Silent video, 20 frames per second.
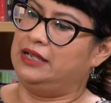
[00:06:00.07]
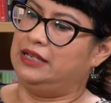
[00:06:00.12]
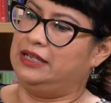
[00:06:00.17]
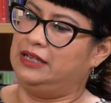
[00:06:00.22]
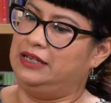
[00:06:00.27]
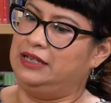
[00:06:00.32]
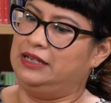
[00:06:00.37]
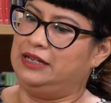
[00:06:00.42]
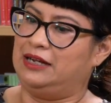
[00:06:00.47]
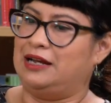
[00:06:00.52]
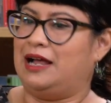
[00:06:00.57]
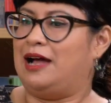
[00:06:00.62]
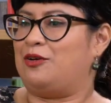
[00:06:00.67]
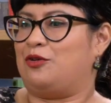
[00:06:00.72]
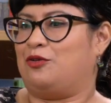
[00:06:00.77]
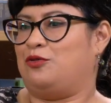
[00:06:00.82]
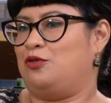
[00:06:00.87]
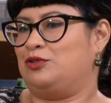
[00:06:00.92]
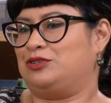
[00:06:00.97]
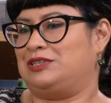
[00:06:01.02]
Y
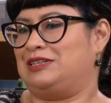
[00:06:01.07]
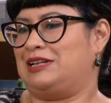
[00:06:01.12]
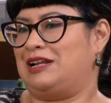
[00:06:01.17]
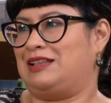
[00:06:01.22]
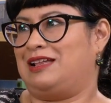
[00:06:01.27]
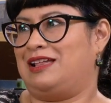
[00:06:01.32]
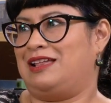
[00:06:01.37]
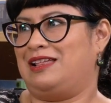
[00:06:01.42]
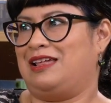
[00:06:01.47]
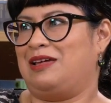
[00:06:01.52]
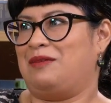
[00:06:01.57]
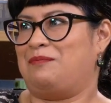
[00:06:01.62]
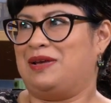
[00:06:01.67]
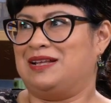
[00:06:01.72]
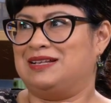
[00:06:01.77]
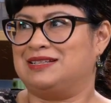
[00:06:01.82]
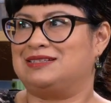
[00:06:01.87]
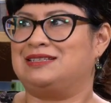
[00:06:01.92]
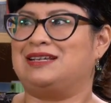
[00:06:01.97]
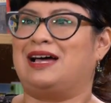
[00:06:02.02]
claro, no se trata de
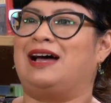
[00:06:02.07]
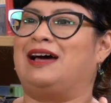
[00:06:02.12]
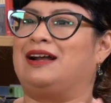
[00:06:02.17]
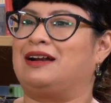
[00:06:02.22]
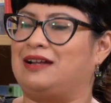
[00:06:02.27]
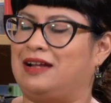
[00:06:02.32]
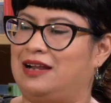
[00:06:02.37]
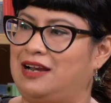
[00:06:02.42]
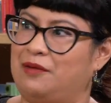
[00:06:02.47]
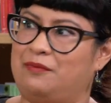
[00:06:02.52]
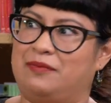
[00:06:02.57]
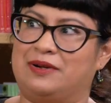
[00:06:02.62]
pensar que las